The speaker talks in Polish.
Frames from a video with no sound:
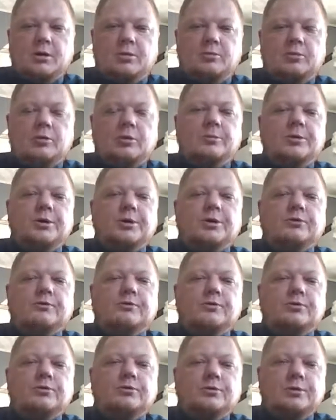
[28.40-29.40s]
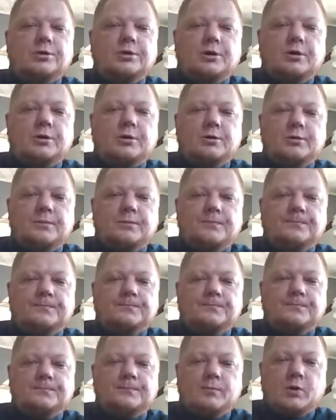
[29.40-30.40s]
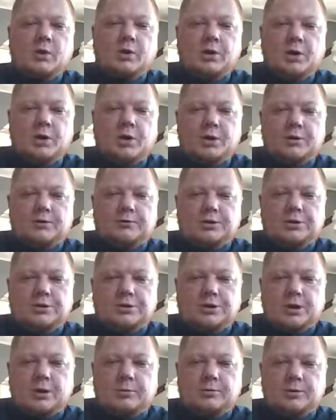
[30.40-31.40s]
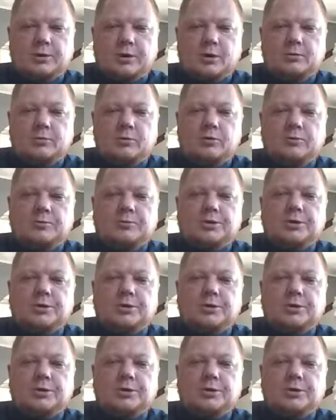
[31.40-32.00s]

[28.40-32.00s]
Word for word: płomyki w kuchniach. Wszystkiemu temu